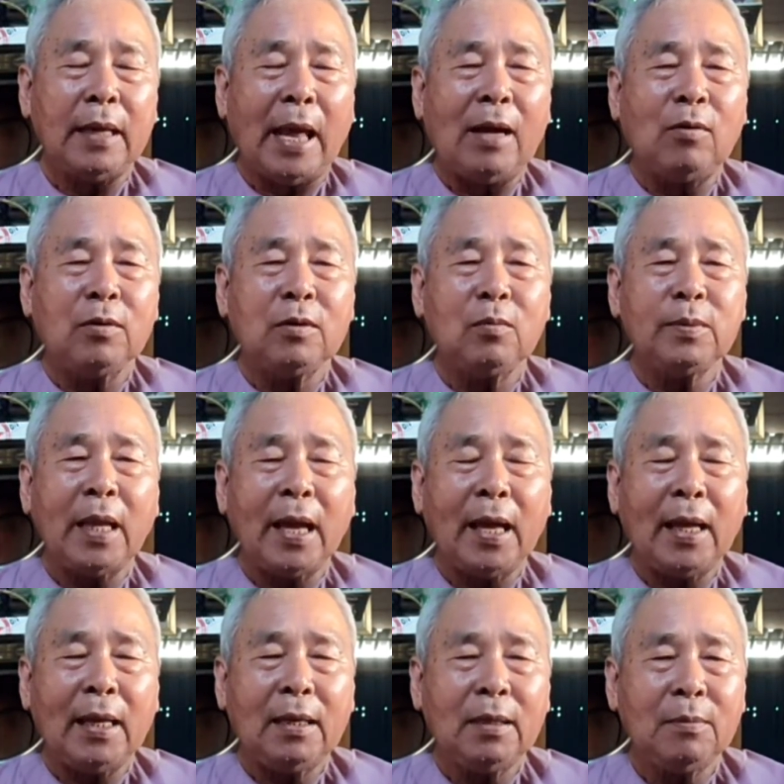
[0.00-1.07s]
đạo của chúng
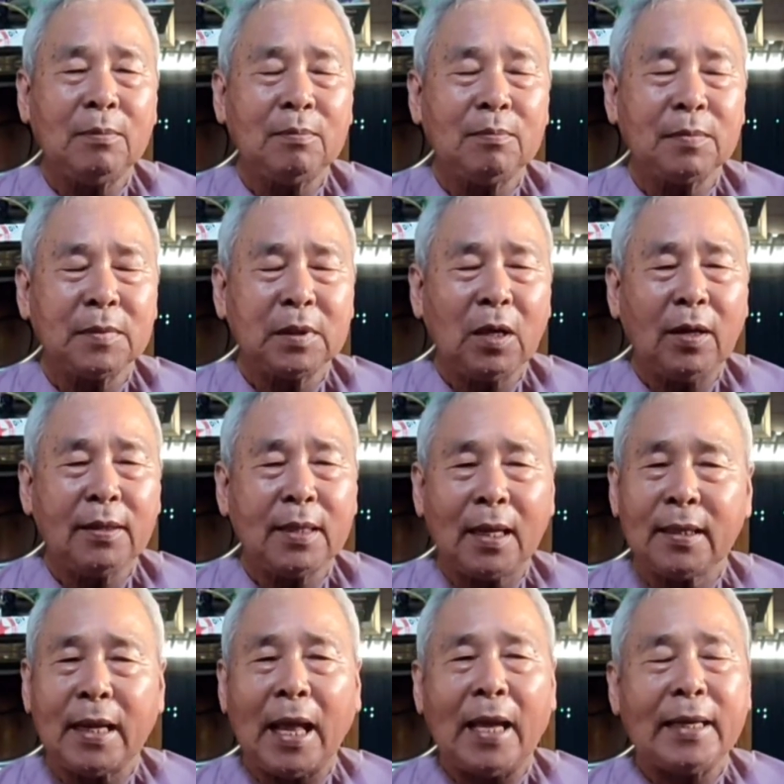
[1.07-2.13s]
ta nói
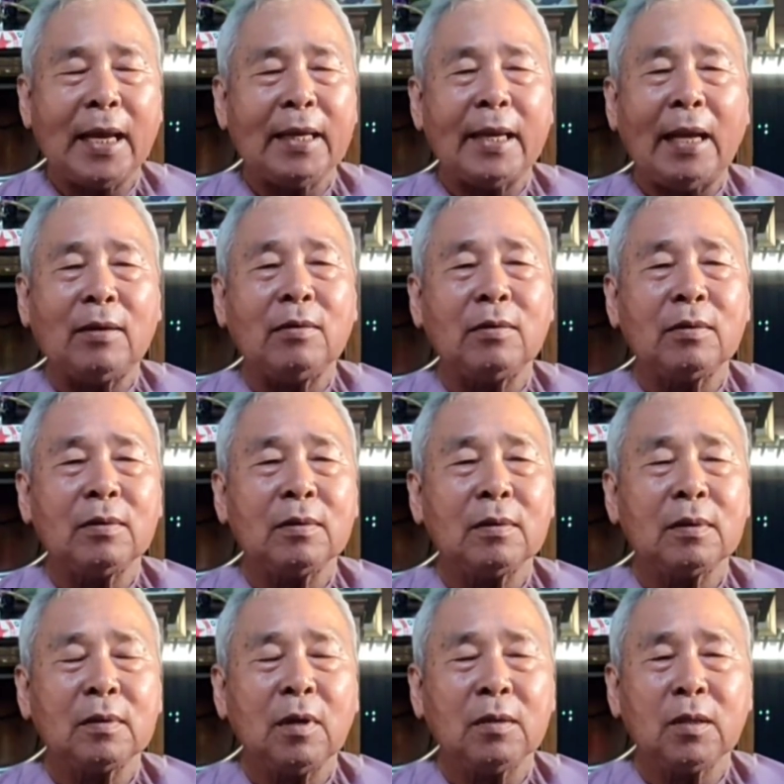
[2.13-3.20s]
tất cả các đạo
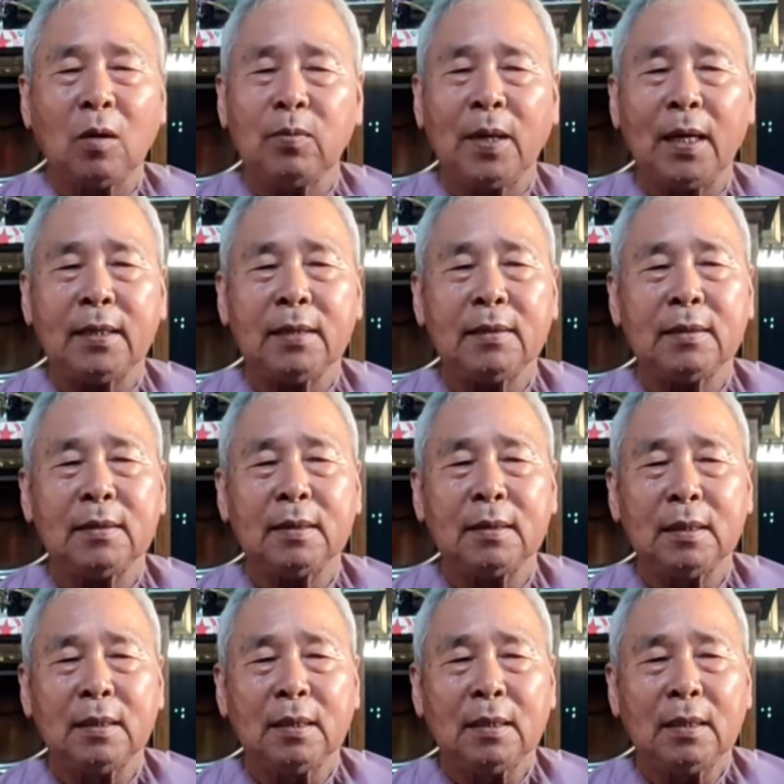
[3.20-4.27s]
nói chung hết
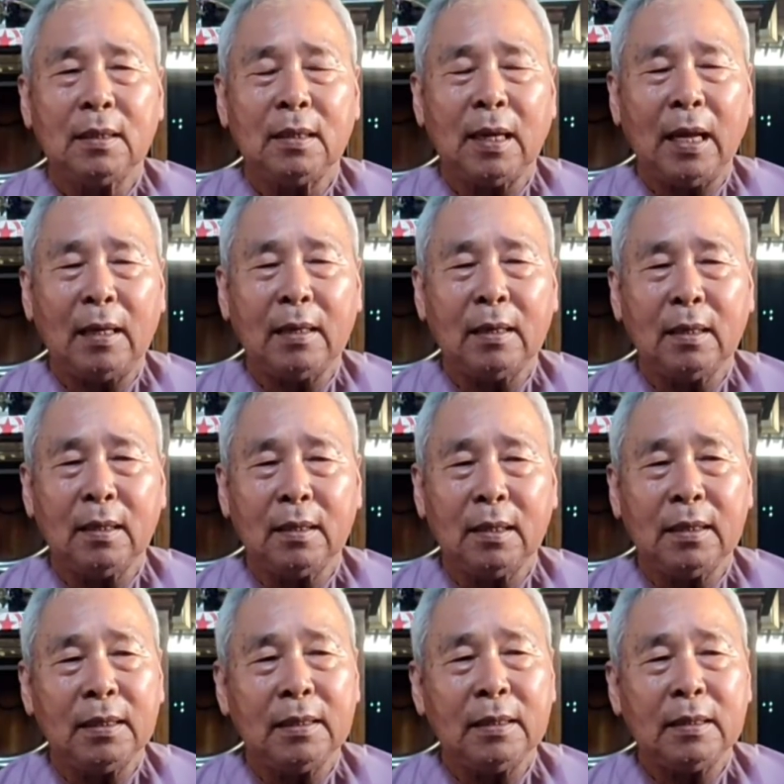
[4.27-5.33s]
là
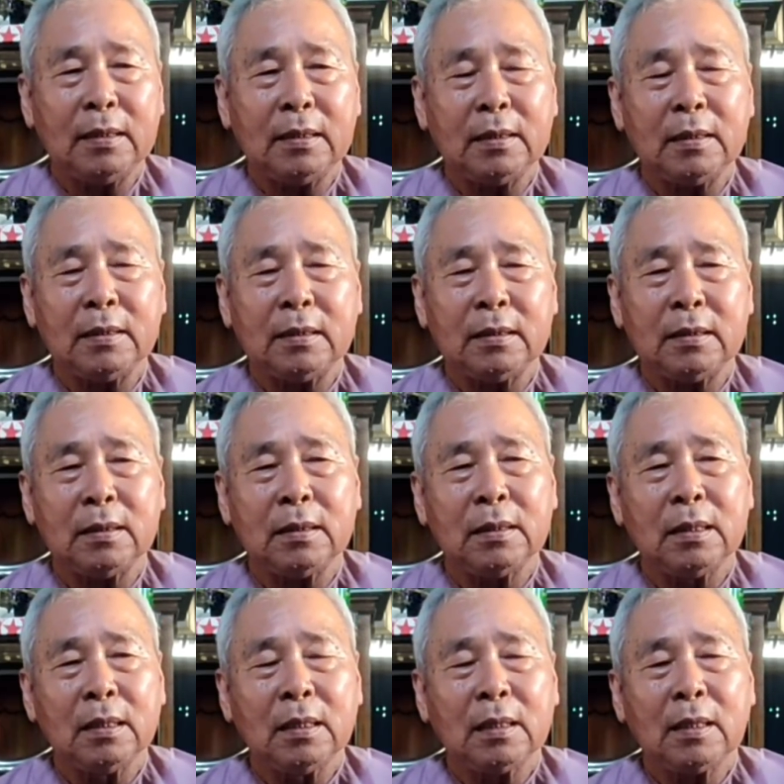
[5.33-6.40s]
người
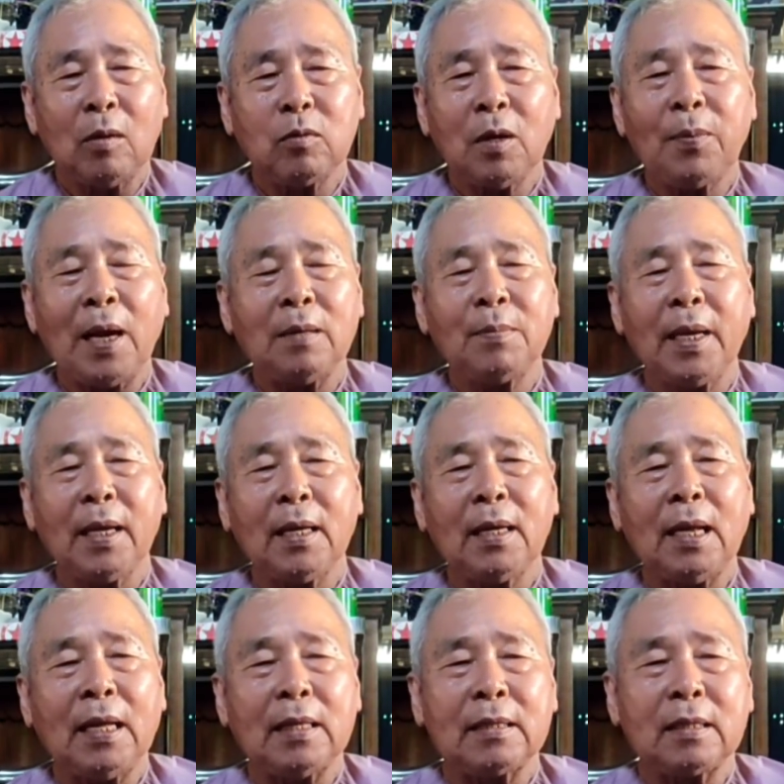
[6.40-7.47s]
không có phân biệt
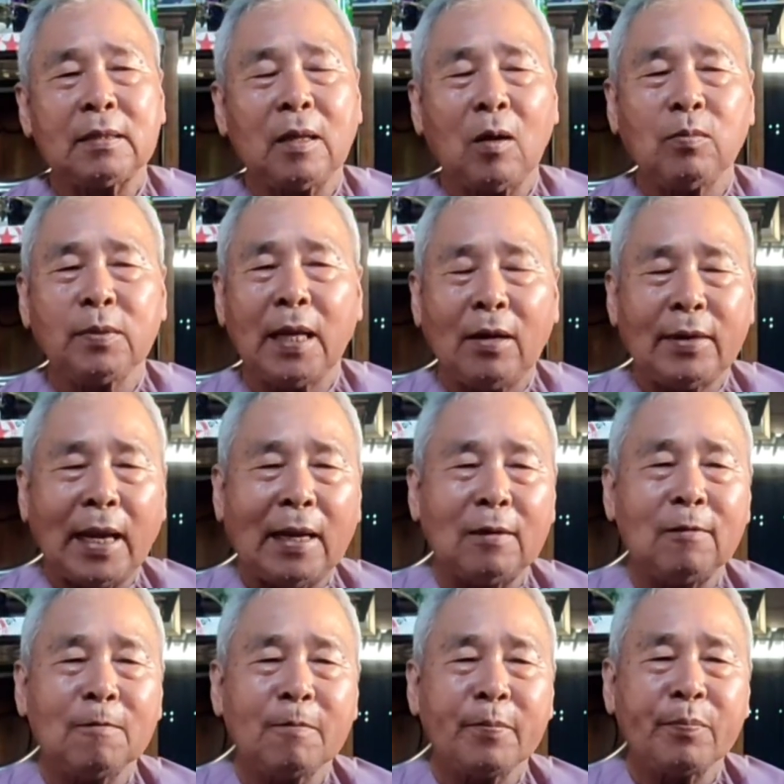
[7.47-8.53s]
là tôn giáo
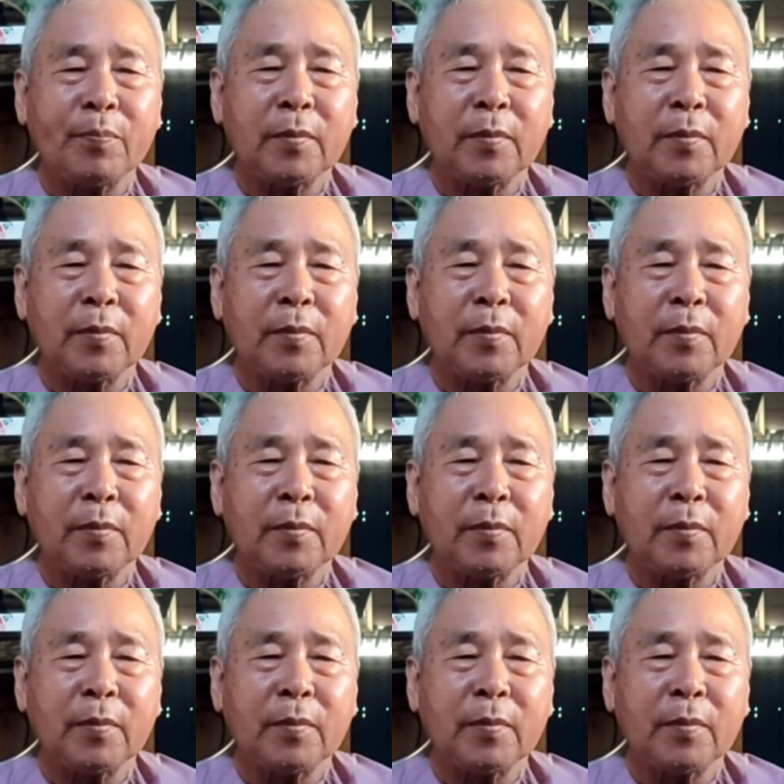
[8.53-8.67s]
nào